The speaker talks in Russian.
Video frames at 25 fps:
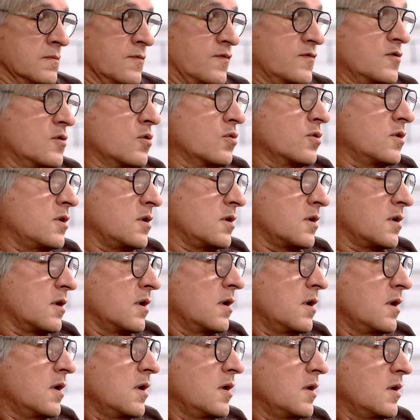других,
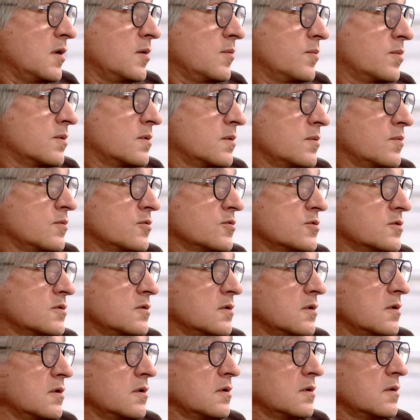потому
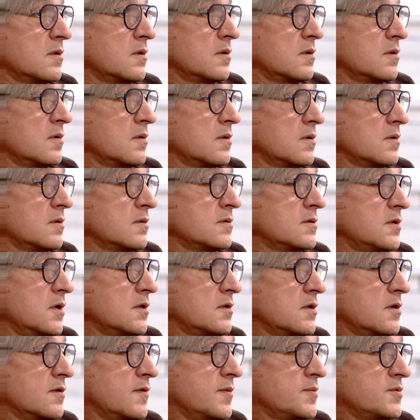что э,
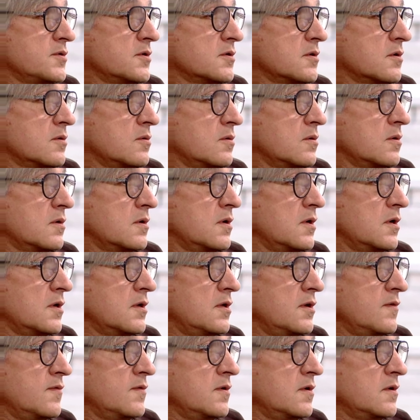театр вообще такое
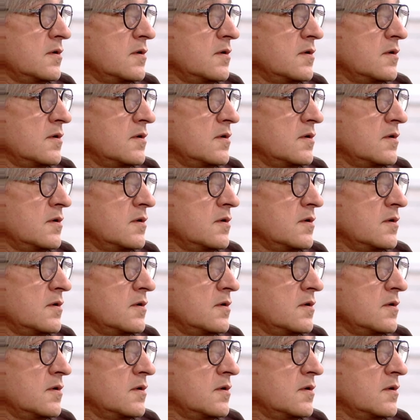коллективное